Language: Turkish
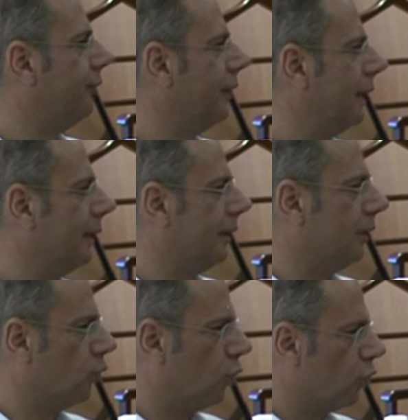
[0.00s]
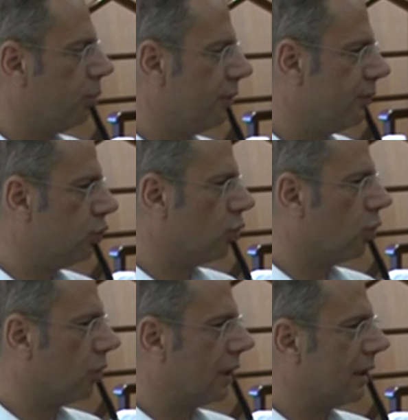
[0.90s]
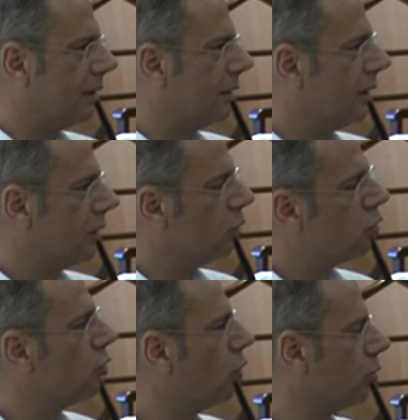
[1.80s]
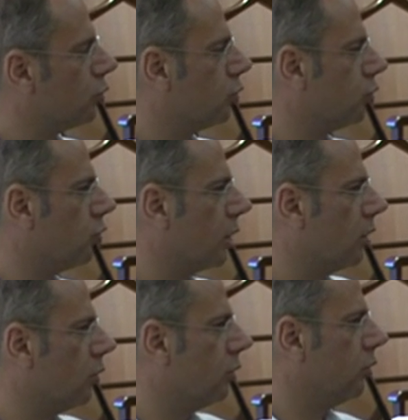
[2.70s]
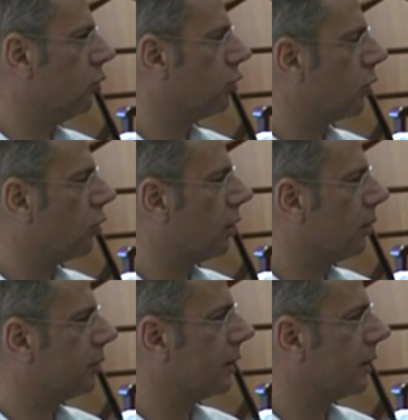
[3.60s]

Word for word: Ve doğru bir vizyonda gittiğini düşünüyor musunuz ülkede yüksek öğrenim